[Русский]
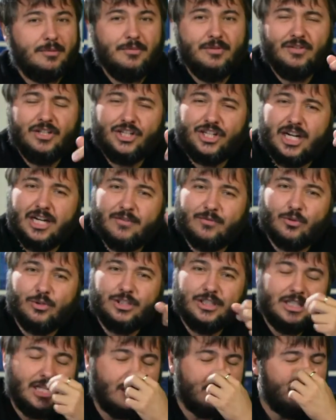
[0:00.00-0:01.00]
И вначале
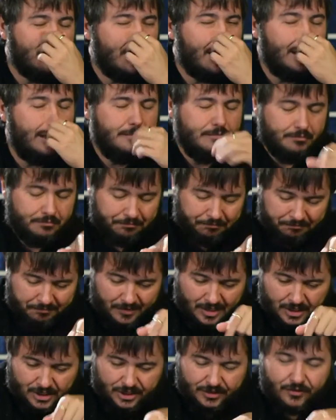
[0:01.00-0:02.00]
вроде нормально
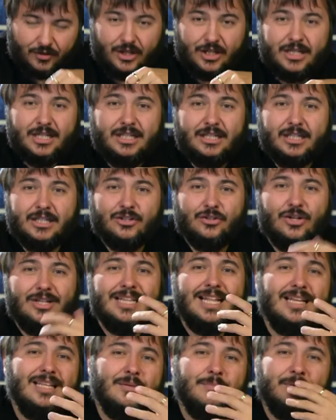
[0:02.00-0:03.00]
сверлила, но
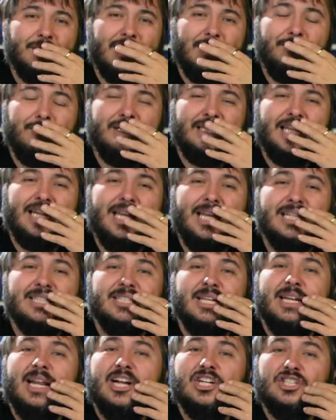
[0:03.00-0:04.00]
она не была, батарея
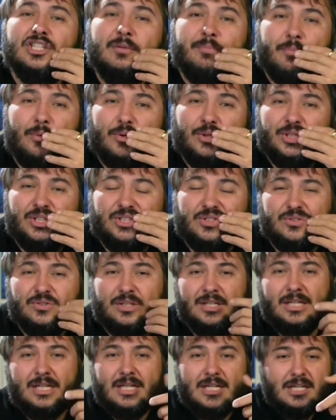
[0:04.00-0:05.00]
заряжена полностью.
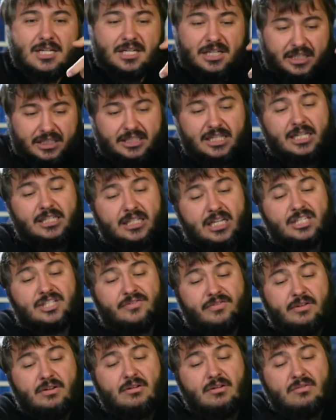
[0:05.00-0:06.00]
И знаете, я
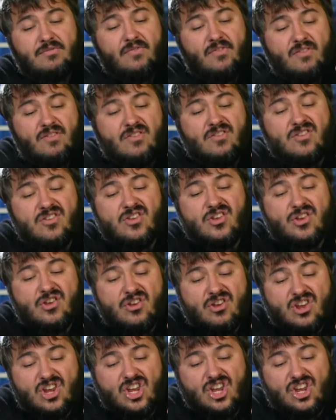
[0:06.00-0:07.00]
сверлил, он,
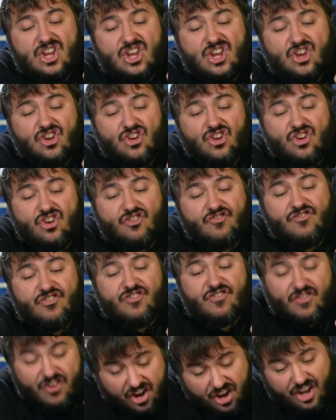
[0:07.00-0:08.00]

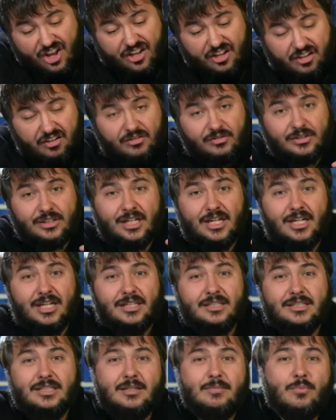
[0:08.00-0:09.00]
и он
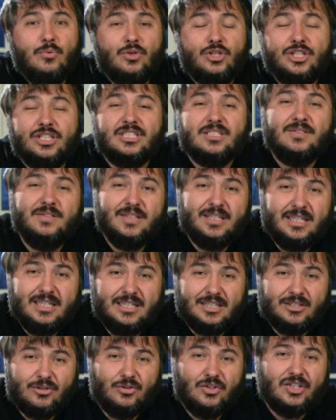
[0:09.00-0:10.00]
не может
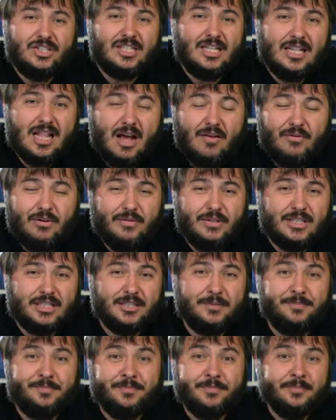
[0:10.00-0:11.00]
сверлить, и он
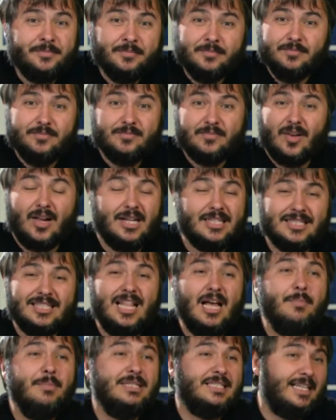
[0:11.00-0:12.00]
останавливается,
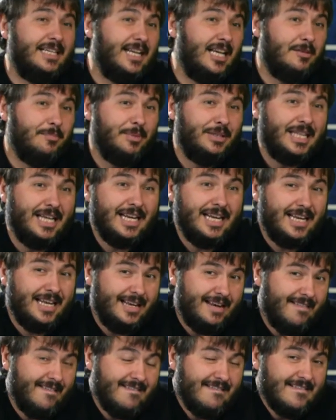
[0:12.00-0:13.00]
слабый заряд
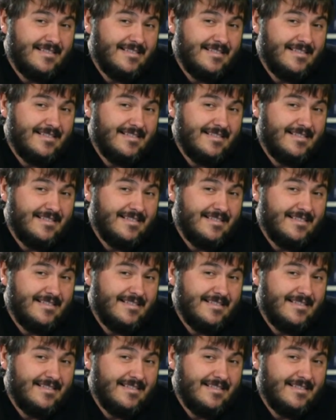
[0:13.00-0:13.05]
батареи.